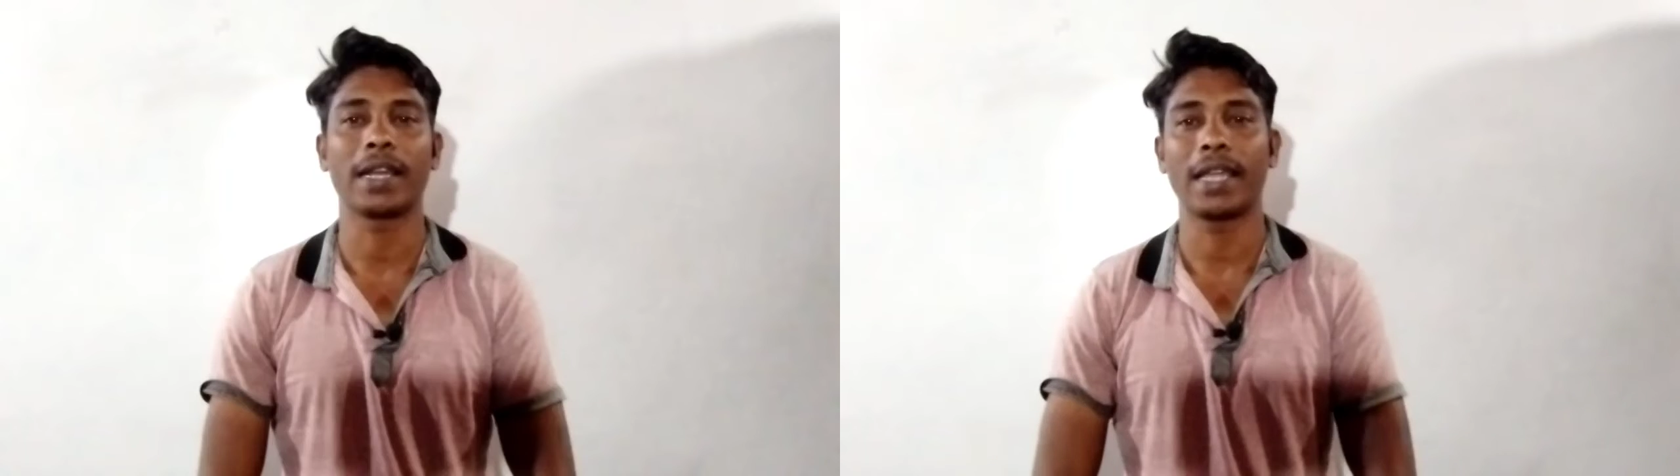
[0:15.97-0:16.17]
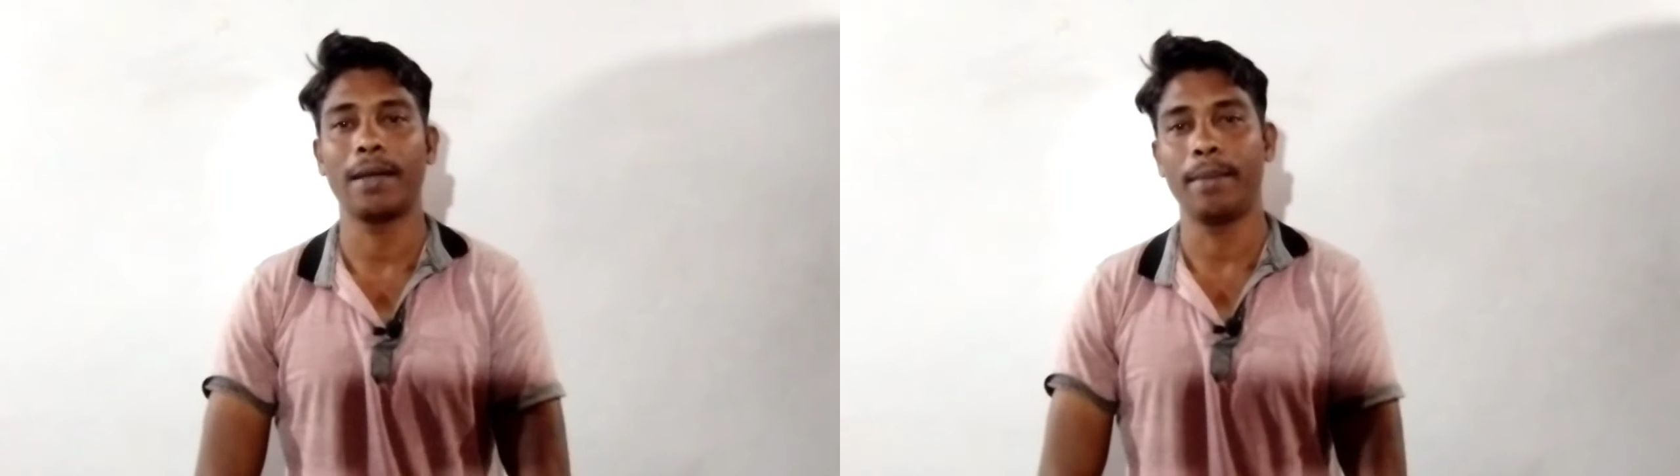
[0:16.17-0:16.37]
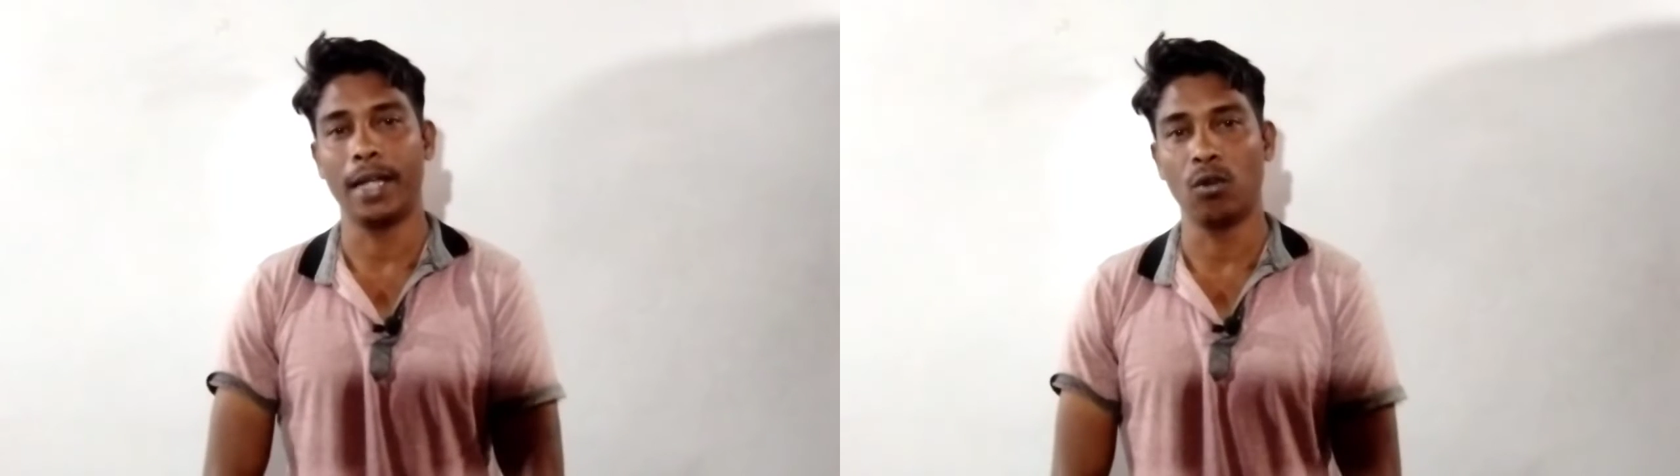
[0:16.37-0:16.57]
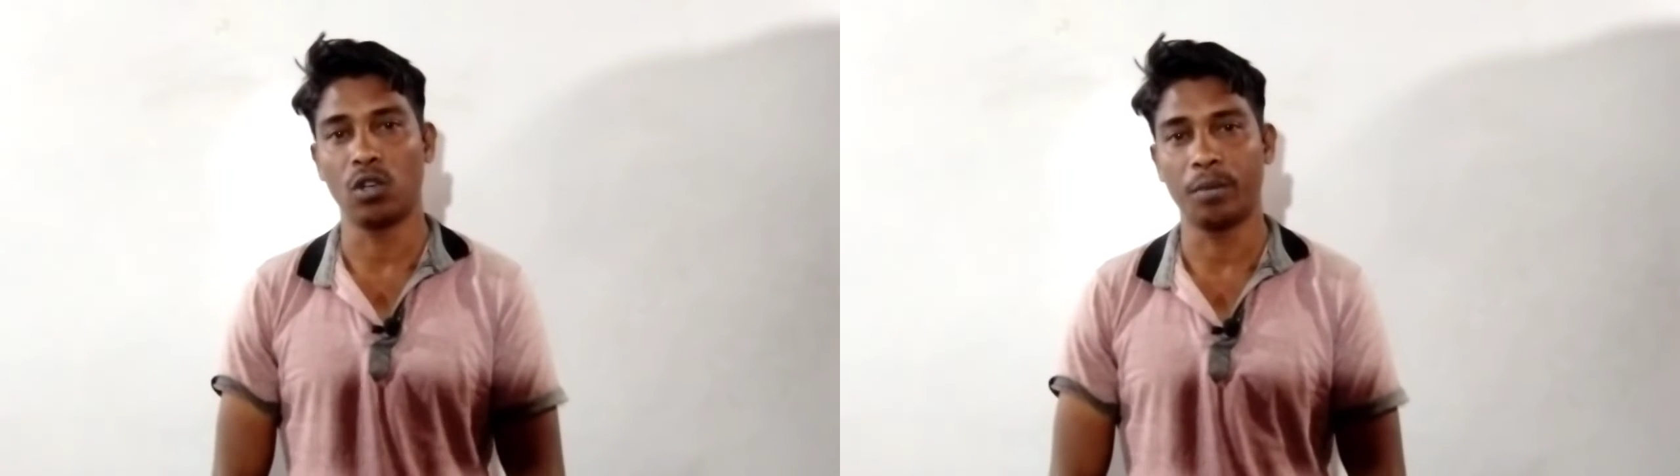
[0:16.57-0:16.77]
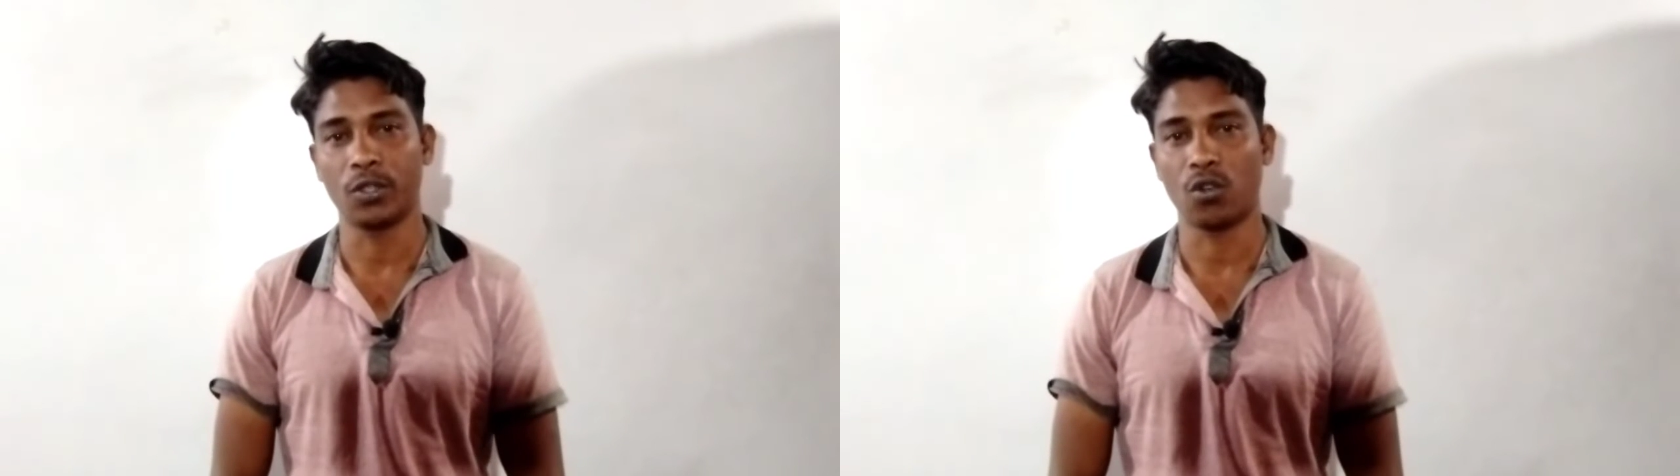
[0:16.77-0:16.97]
करके बेल
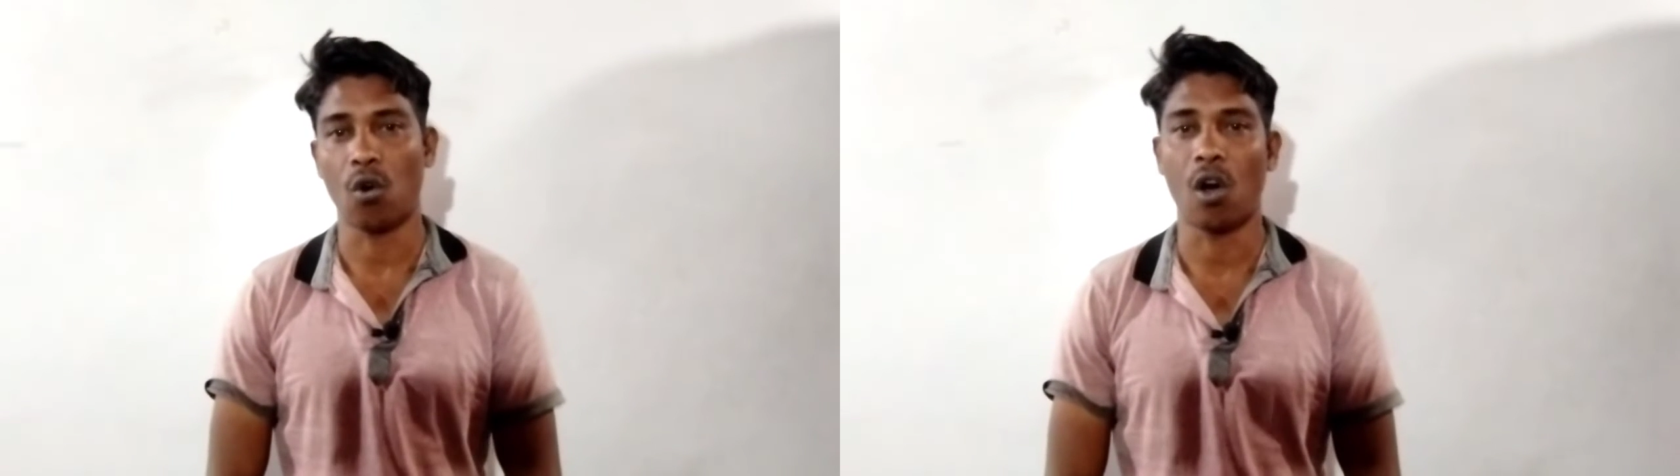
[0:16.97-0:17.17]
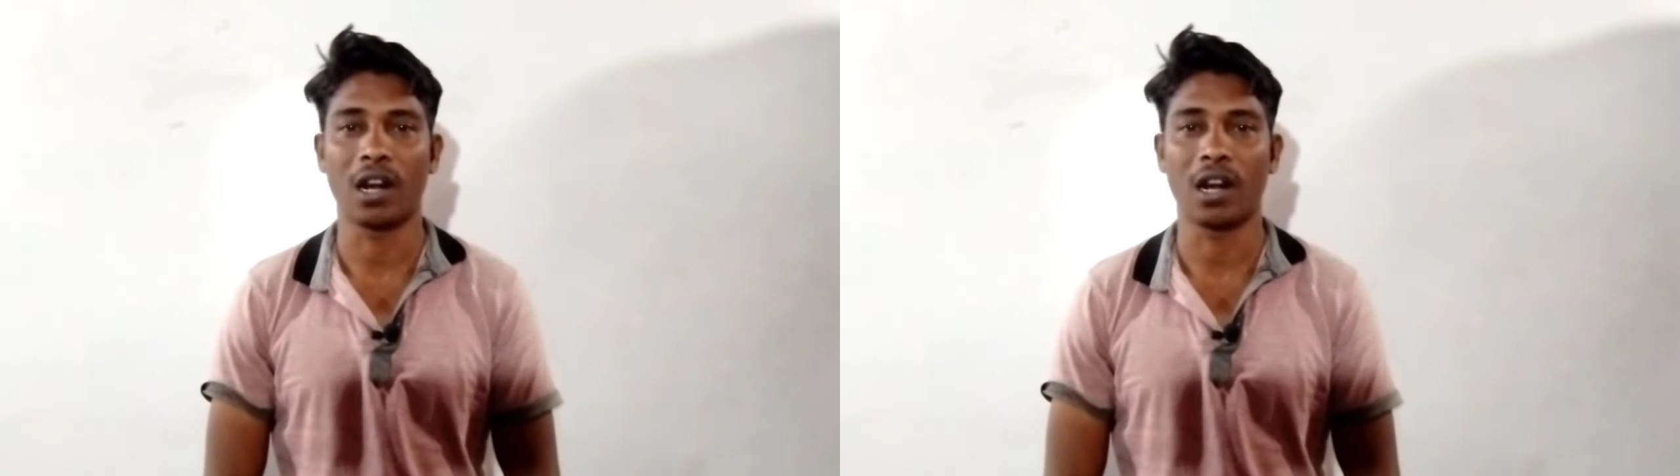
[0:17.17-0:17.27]
नोटिफिकेशन को